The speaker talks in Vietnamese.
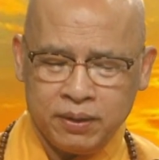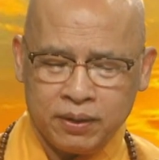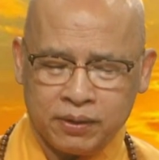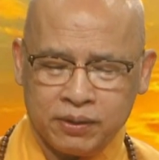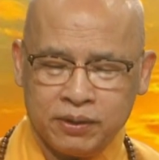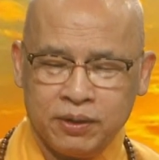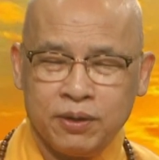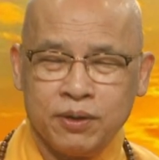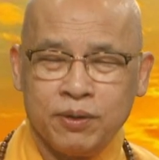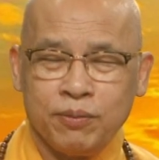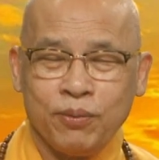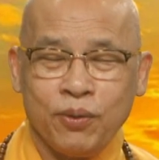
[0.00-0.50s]

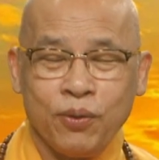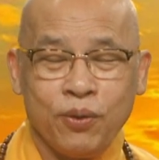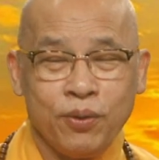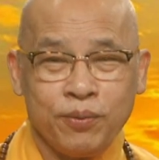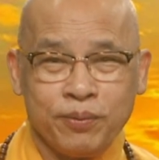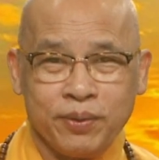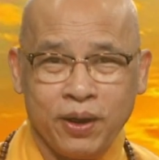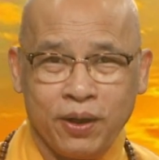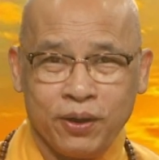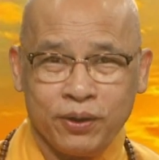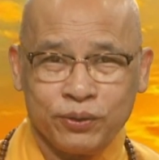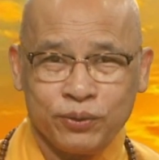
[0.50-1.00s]
Ờ, một
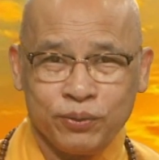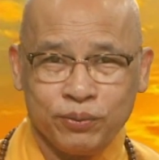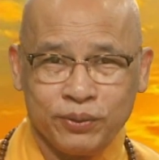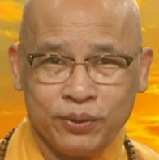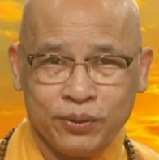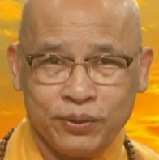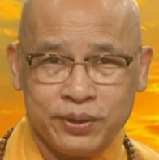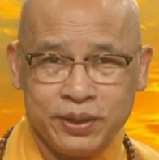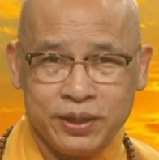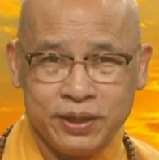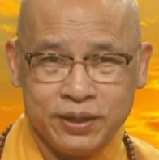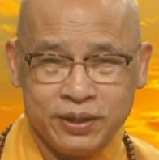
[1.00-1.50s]
hôm nọ chúng
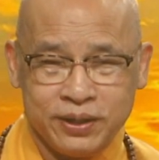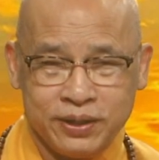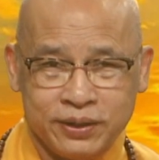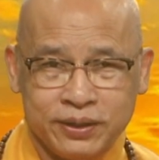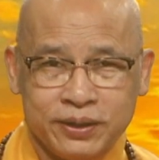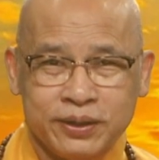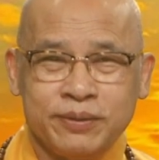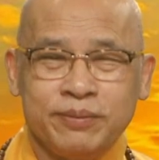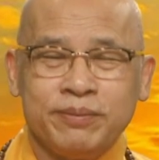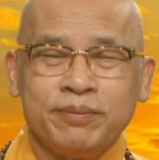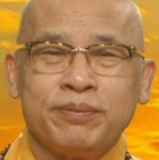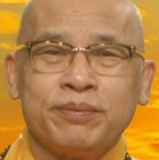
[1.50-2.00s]
tôi
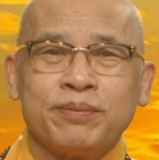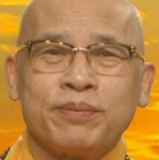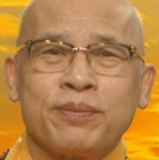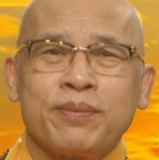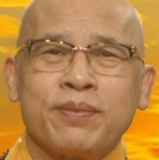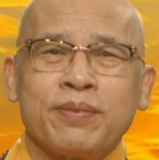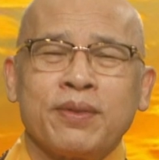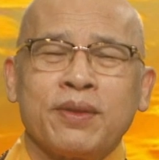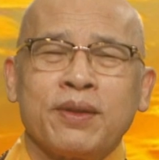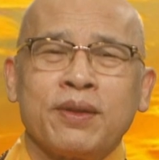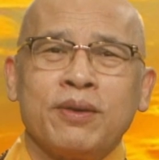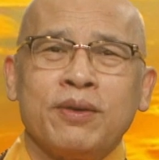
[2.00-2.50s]
nhờ
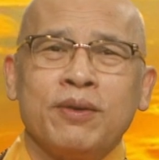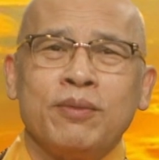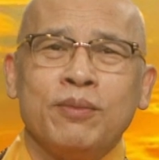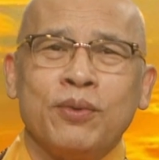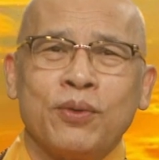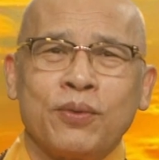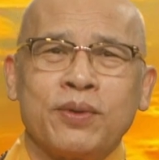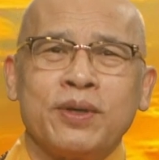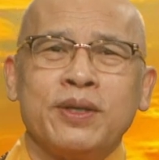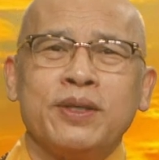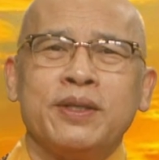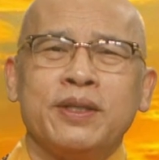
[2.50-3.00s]

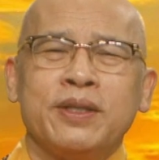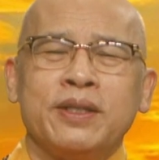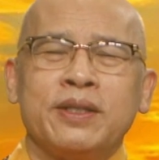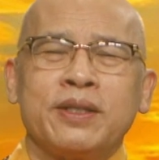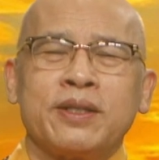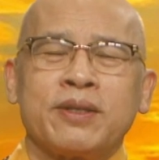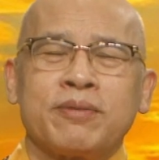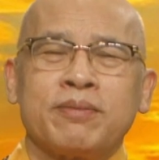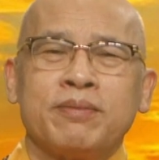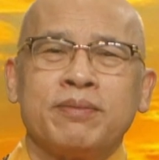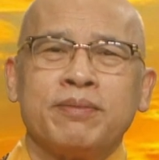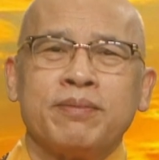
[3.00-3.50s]
một
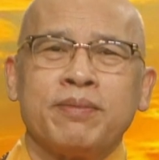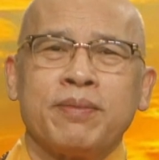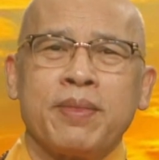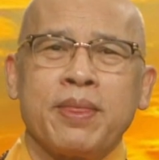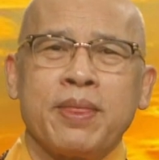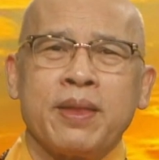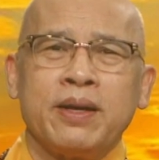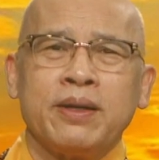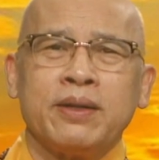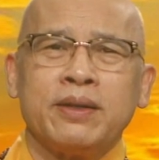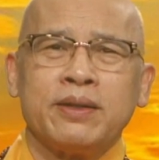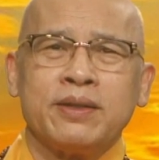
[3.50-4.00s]
người
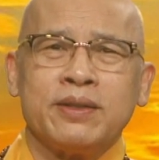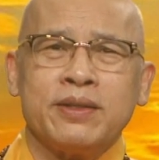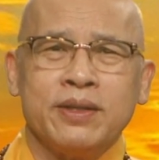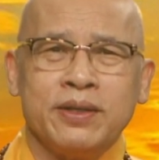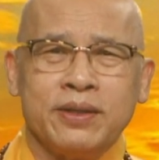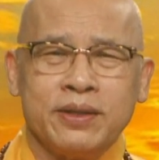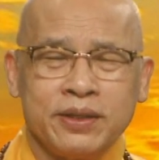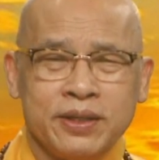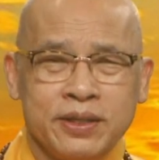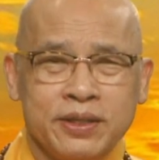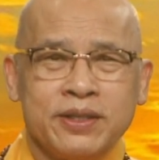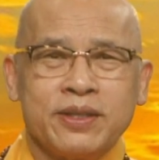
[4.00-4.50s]

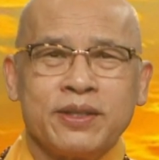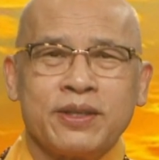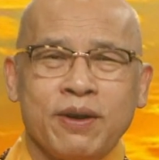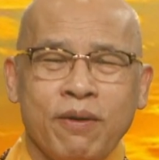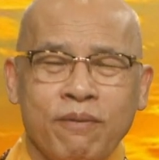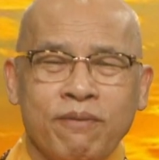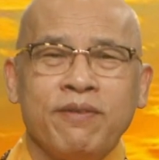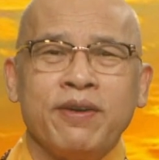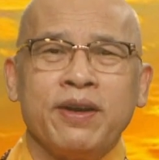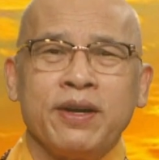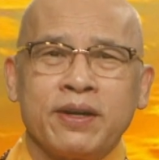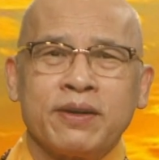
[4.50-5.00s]
chở đi
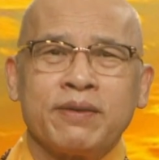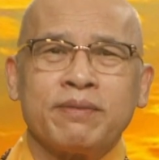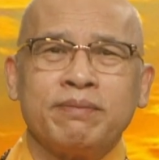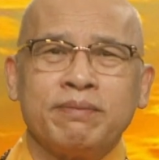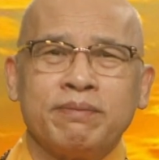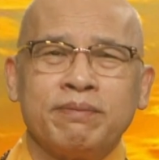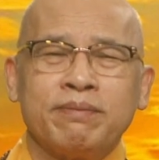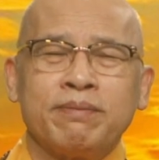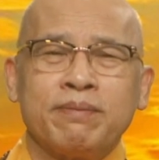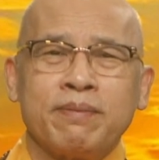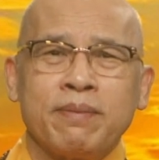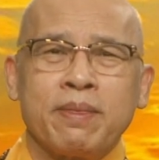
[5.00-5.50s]
công việc
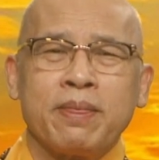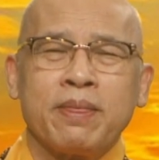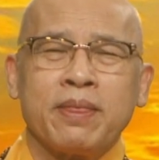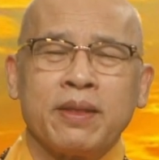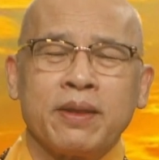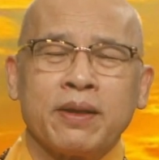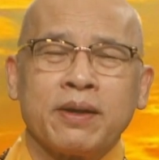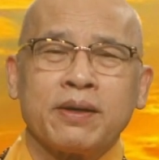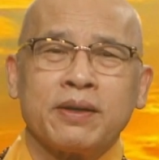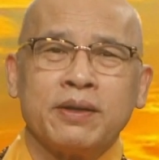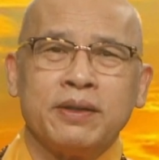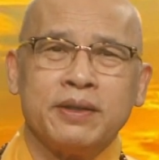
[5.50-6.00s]

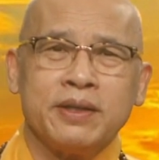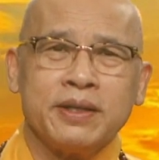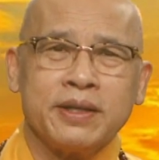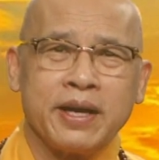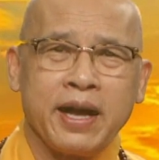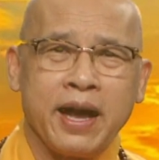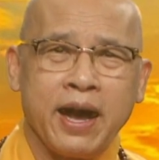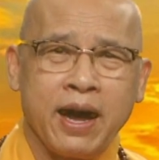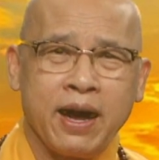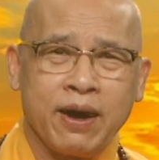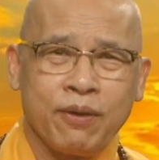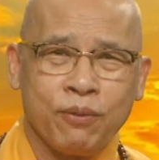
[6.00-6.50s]
nó đi
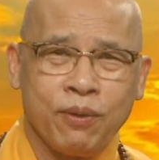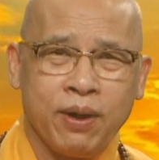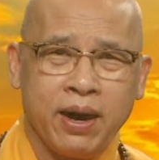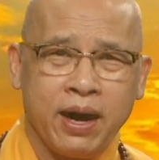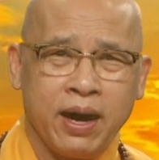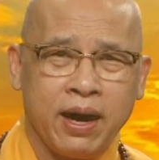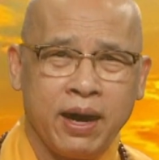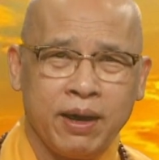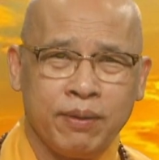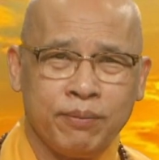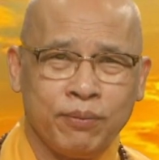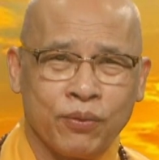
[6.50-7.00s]
ngang
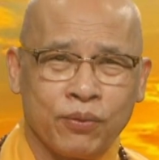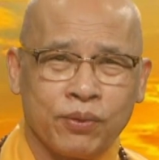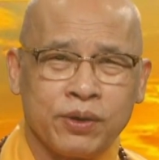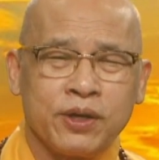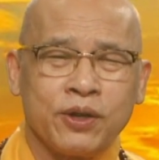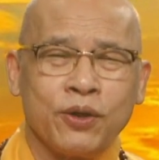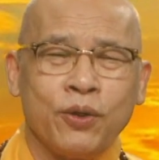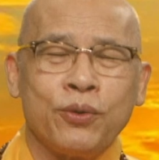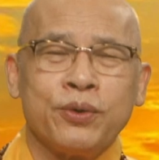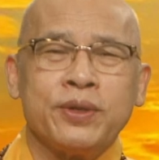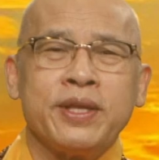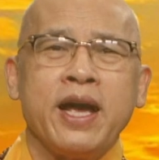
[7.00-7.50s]
qua một cái
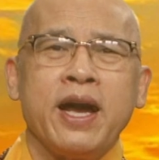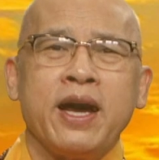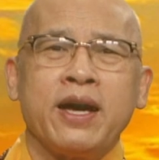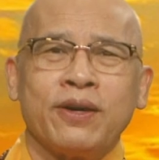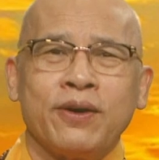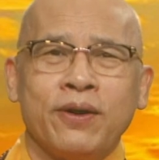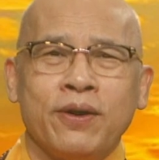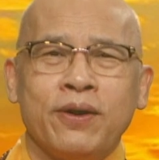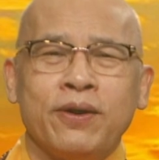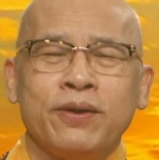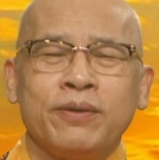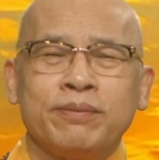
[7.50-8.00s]
ngôi nhà
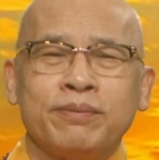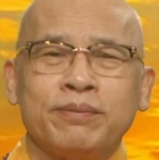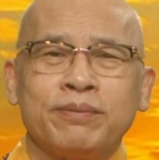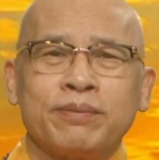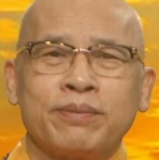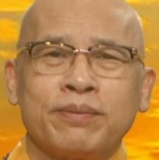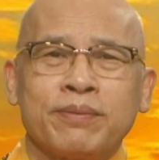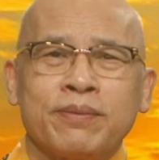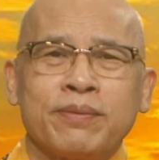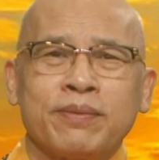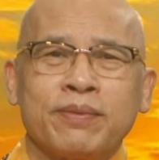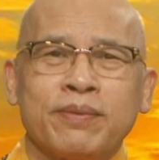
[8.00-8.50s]
nọ
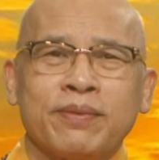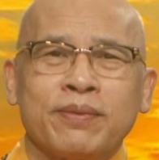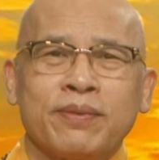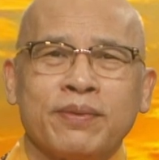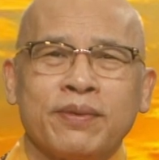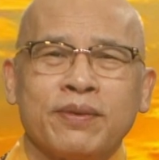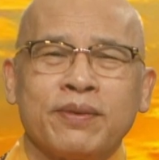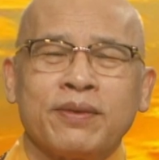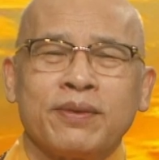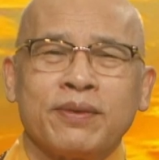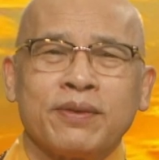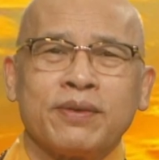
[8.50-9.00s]

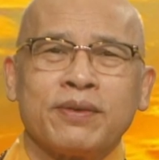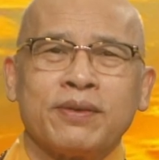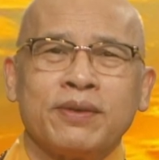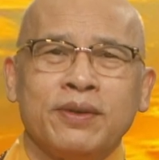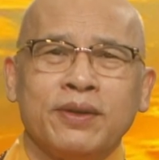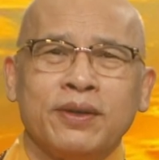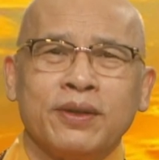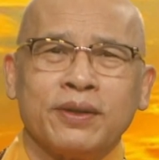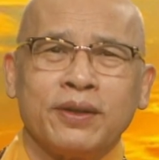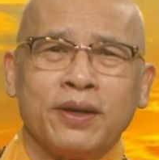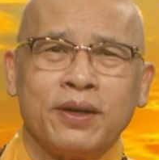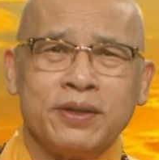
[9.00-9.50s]

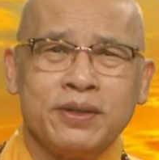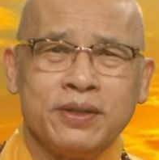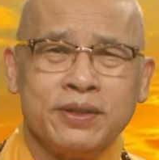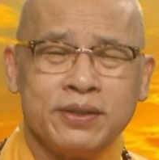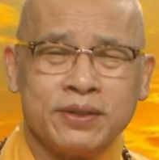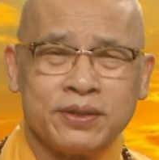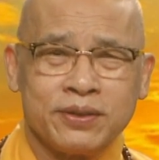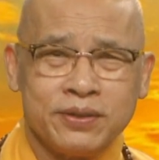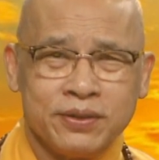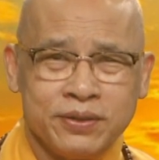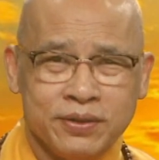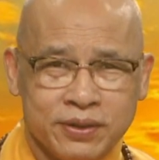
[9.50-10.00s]
và
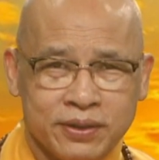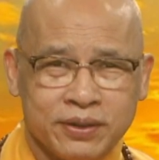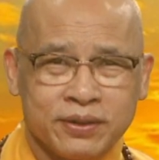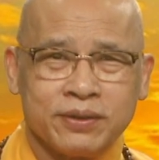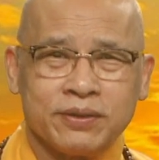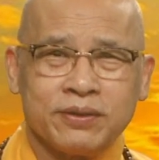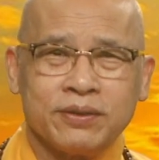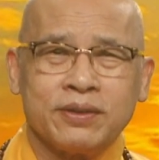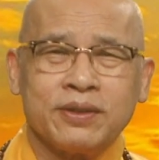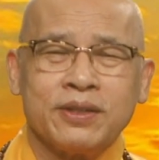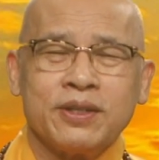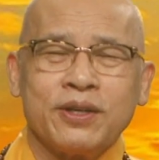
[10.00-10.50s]
thấy trước
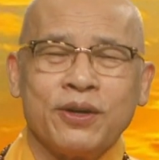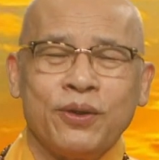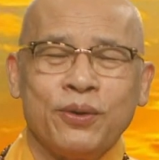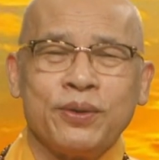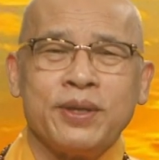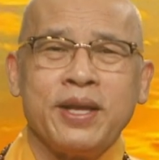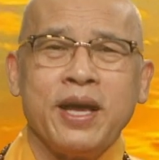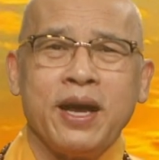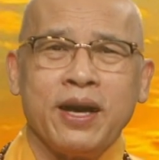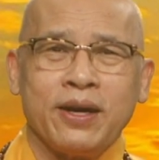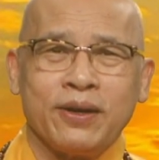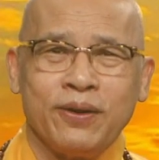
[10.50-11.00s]
cái
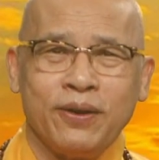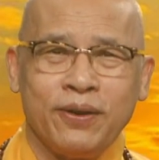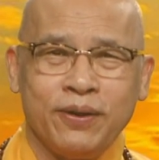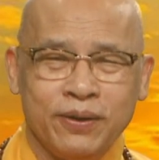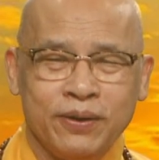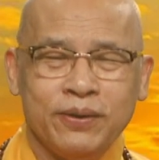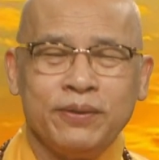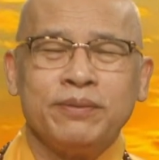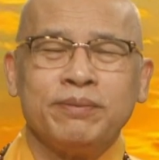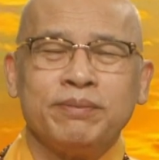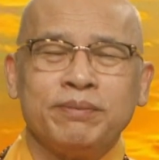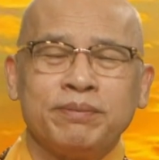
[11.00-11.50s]
ngôi nhà
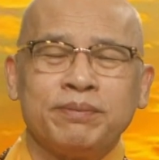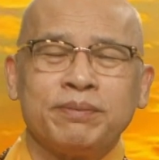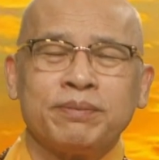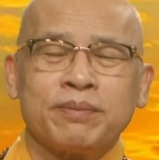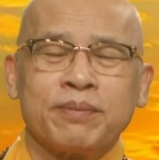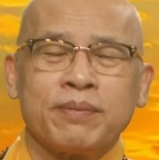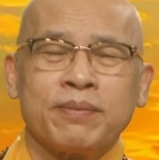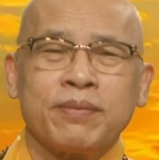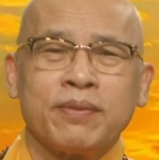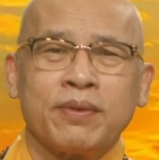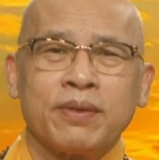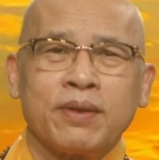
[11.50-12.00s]
đó
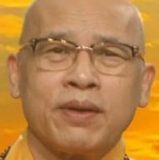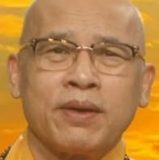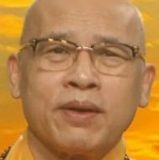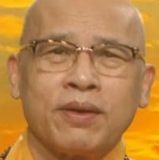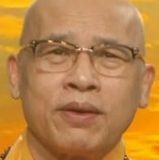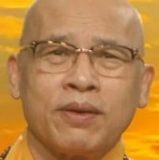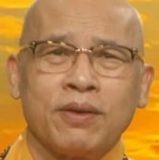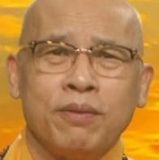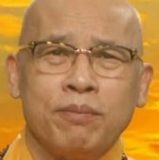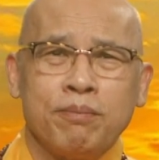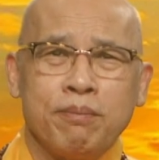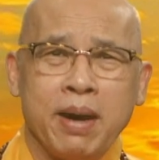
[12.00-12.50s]

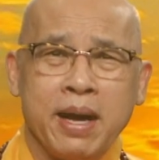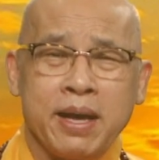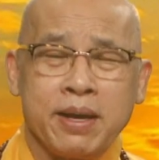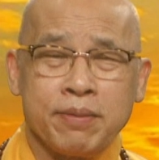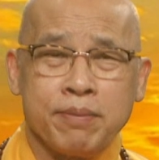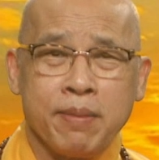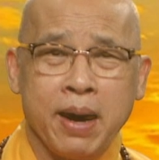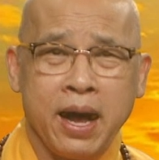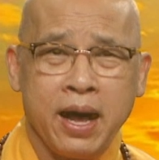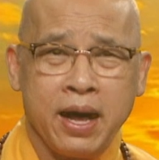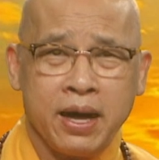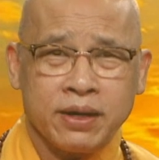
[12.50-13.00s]
có bày
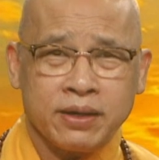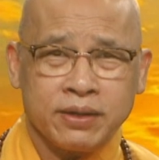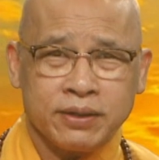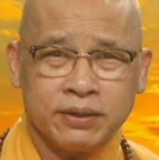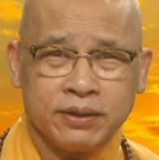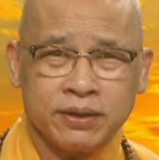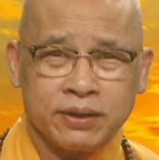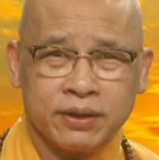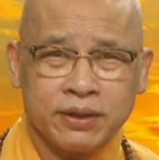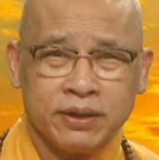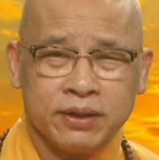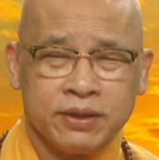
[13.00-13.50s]

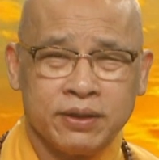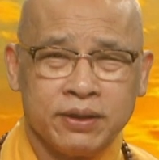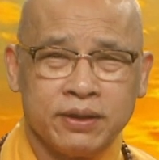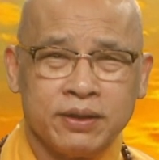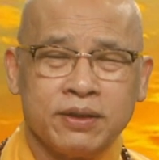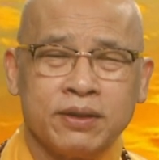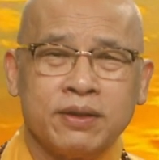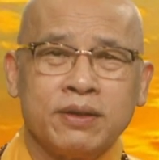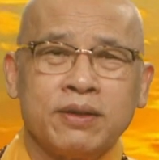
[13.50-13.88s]
bán những cái